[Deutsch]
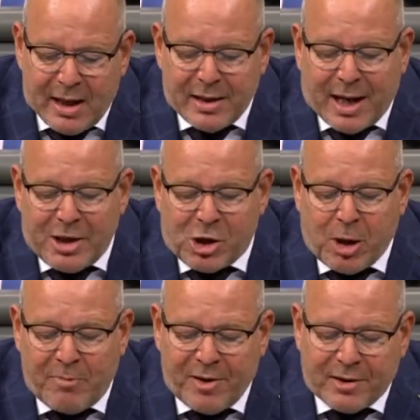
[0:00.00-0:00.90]
da die
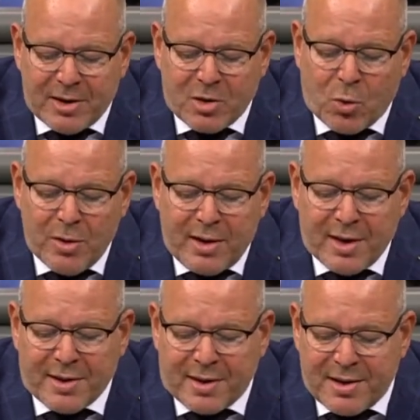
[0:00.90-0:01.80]
Schöpfer des
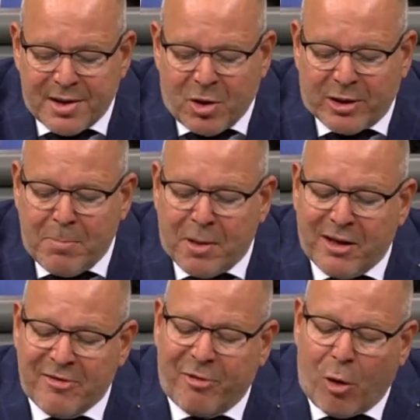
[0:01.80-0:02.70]
Grundgesetzes dort den Begriff